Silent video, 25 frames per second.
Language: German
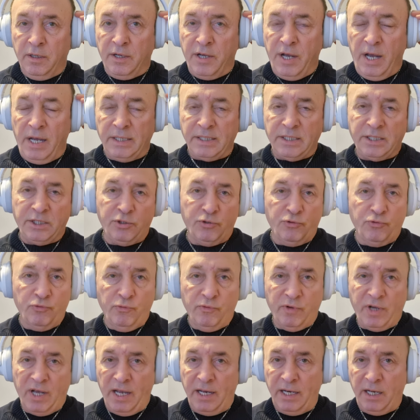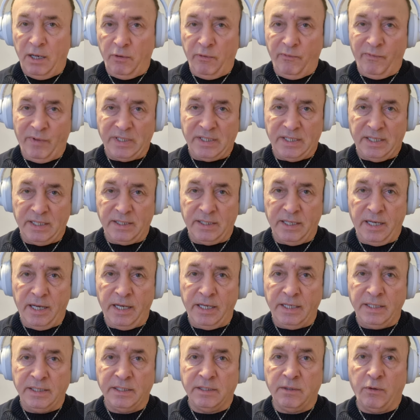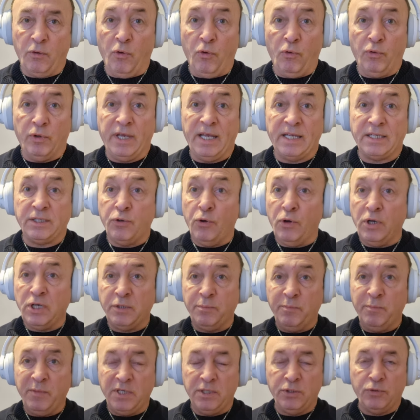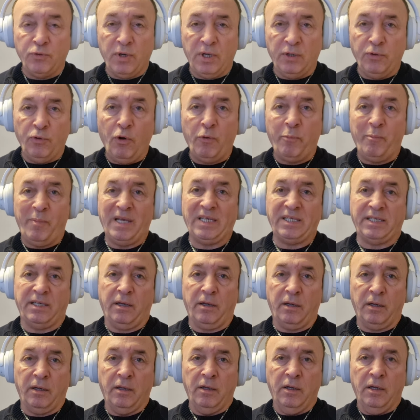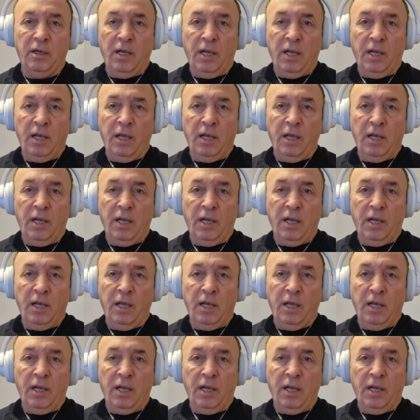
Cast True, keine Ahnung, was das heißt. Oh, jetzt höre ich mich sogar noch besser.